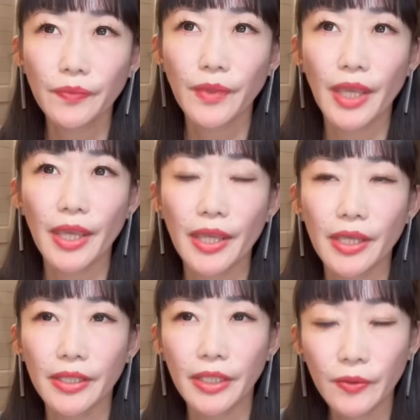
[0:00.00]

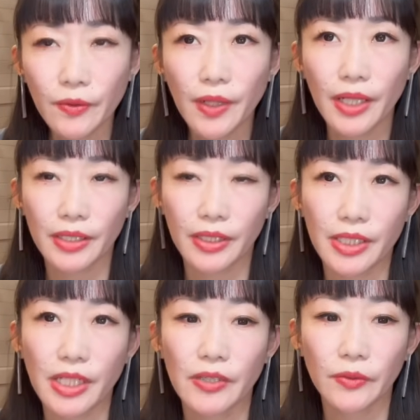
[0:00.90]
えー、日本は
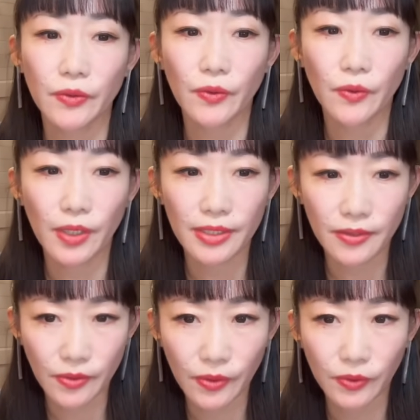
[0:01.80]
西側の情報が
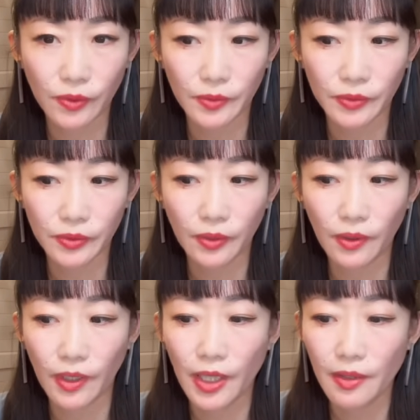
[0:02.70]
強いと思う
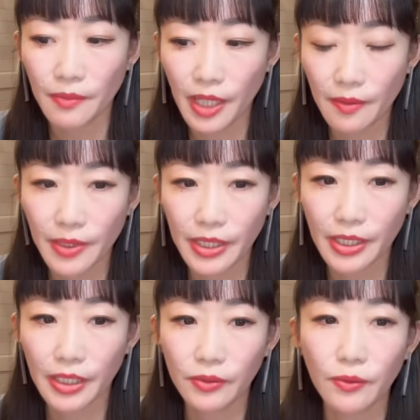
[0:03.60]
と、まあ、
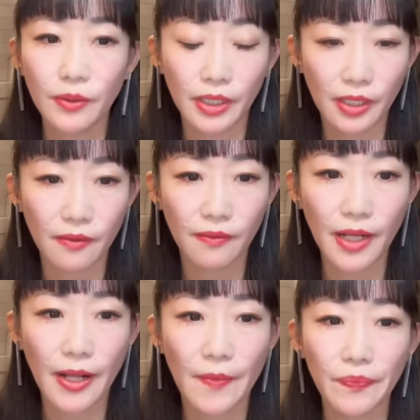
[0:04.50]
アメリカとイラン
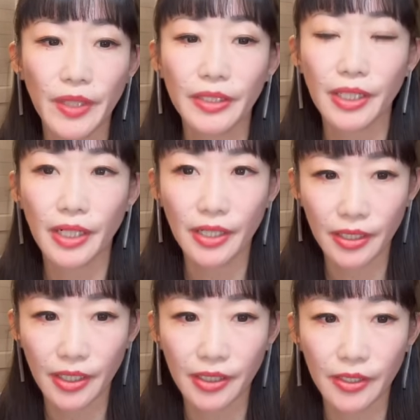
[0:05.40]
は敵対関
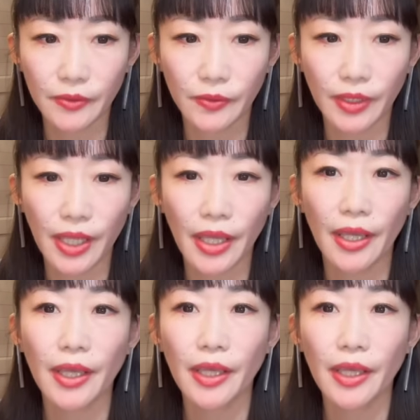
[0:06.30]
係にあるので、